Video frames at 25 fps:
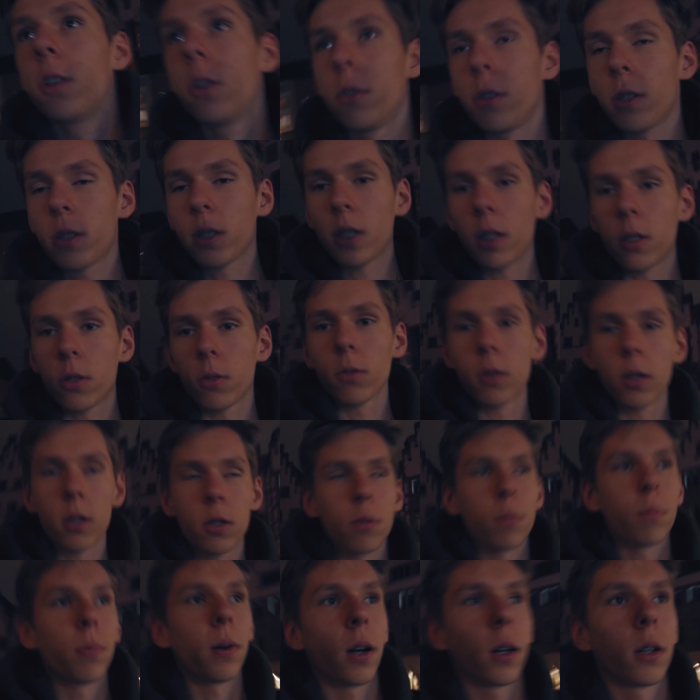Und jetzt geht's runter
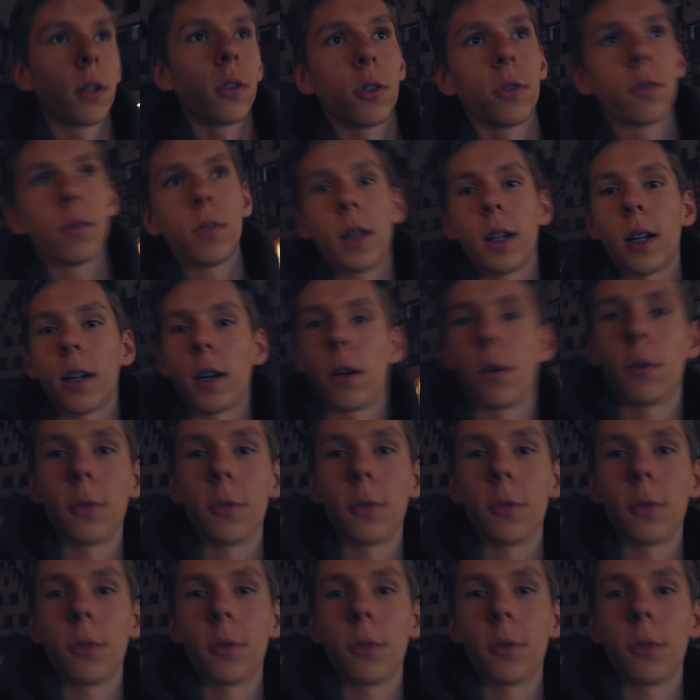zum Parkhaus und wieder nach